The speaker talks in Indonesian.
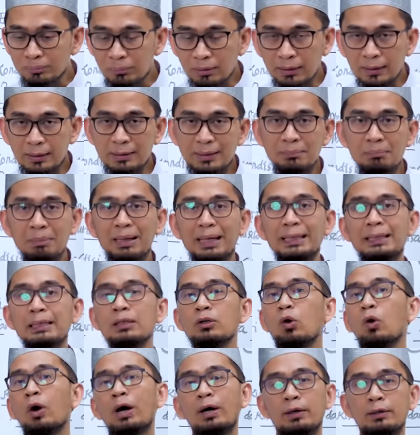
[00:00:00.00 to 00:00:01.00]
begini begini
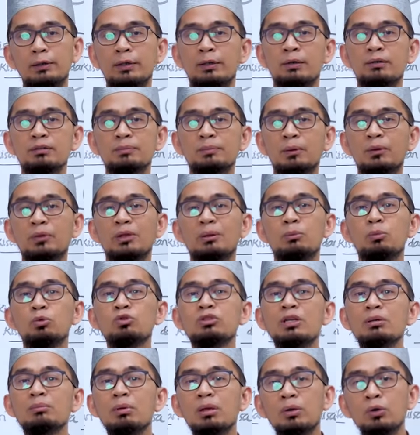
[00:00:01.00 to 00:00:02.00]
doanya seperti
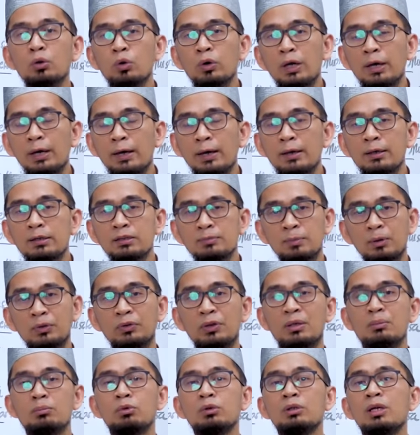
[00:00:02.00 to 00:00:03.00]
Musa berdoa
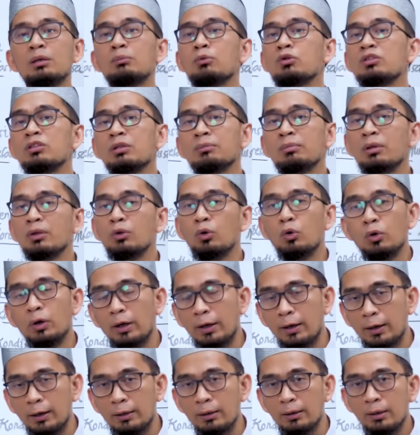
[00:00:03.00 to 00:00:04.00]
seperti ibunda Musa
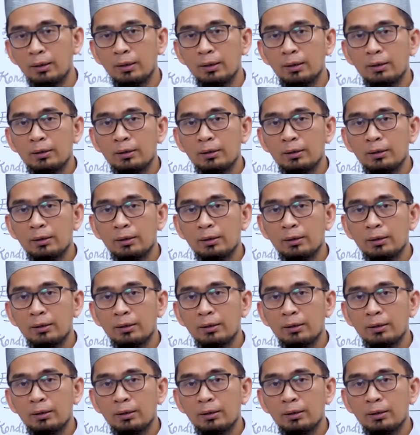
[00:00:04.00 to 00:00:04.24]
berdoa